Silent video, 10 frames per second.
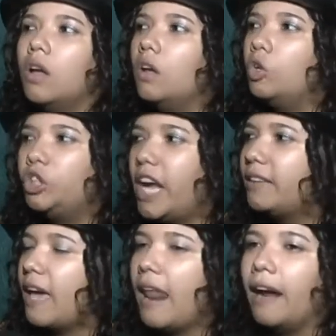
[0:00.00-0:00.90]
do
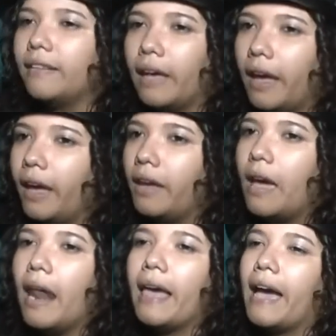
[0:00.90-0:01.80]
jeito que ela
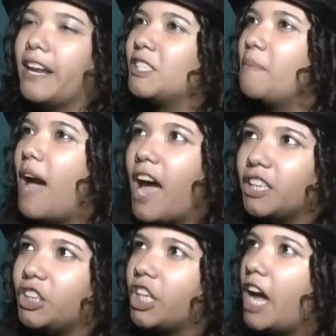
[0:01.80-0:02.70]
tem. Ela é
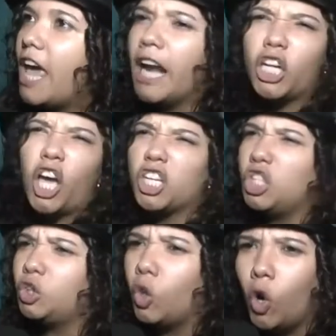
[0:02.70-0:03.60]
carismática, ela toca
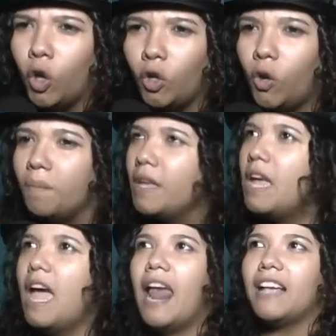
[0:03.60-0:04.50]
de tudo,
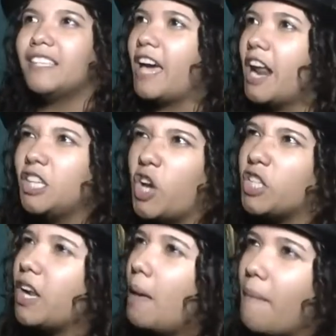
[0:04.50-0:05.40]
ela se garante,
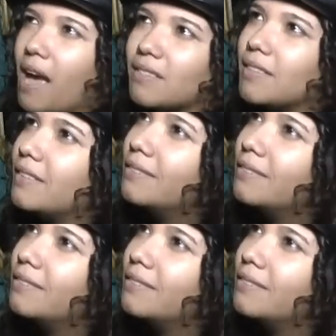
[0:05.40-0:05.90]
eu acho ela massa.